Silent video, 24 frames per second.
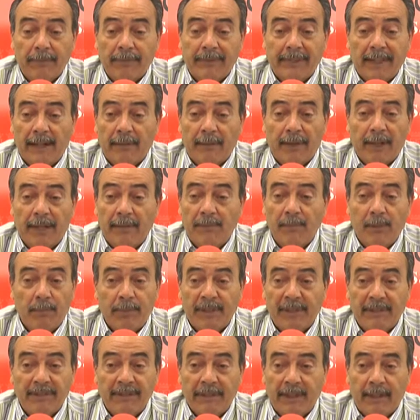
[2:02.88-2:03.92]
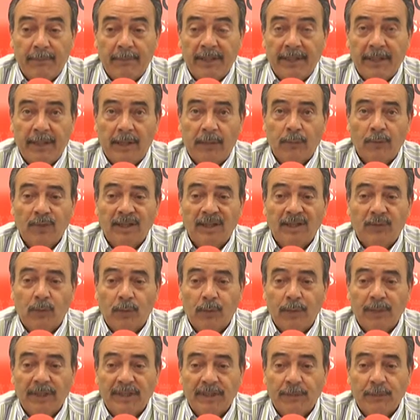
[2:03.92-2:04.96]
trabajamos prácticamente como si
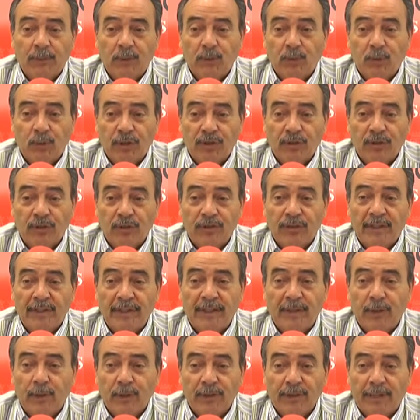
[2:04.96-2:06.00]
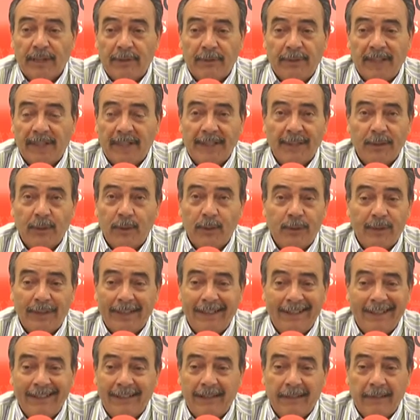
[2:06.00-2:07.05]
estuviésemos nuestros técnicos trabajando
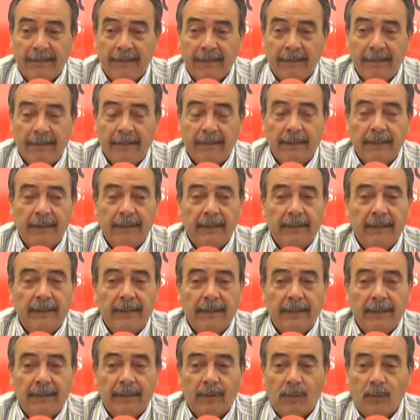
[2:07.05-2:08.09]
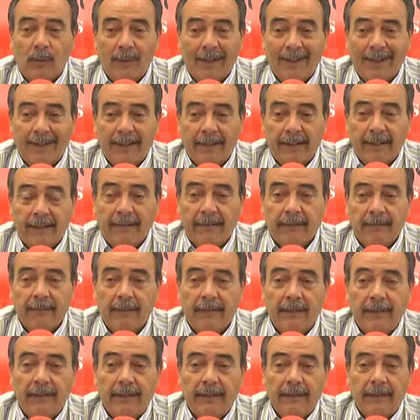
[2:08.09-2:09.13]
en Cádiz o en Jerez.
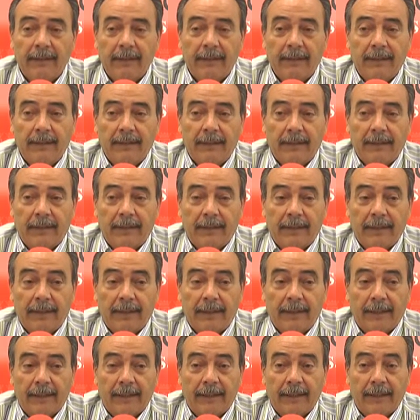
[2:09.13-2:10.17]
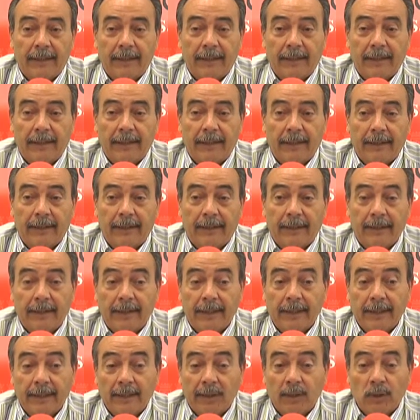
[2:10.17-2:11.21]

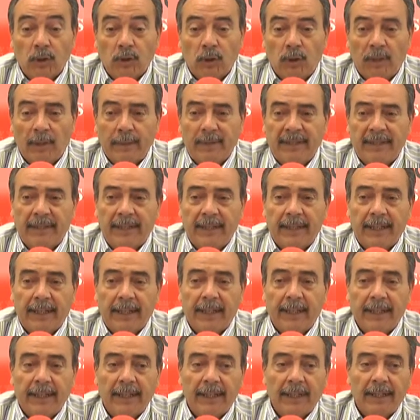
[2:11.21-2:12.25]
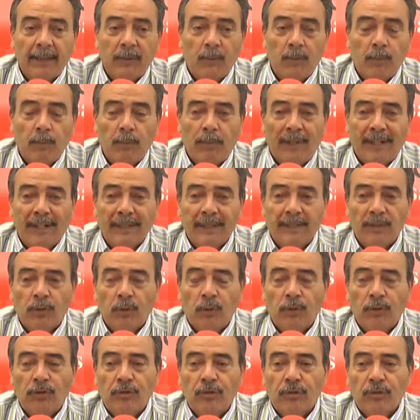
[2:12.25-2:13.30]
Eh, solamente hay que dar un par de
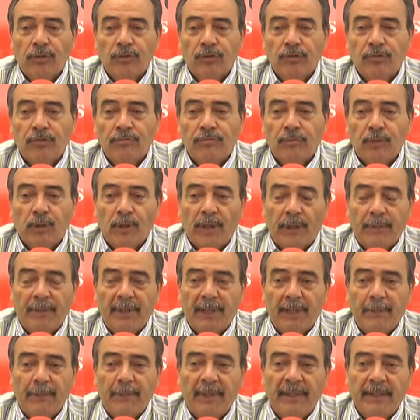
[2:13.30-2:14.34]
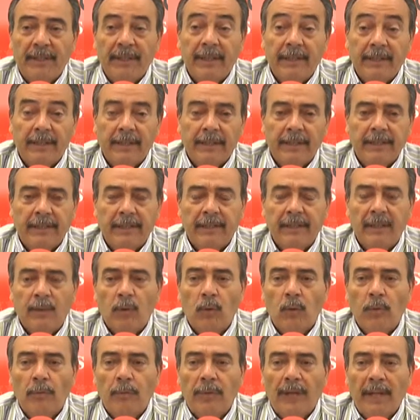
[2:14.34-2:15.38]
escollos todavía pendientes, se
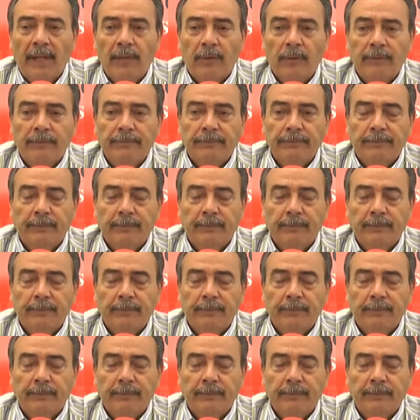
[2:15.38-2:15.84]
disculparon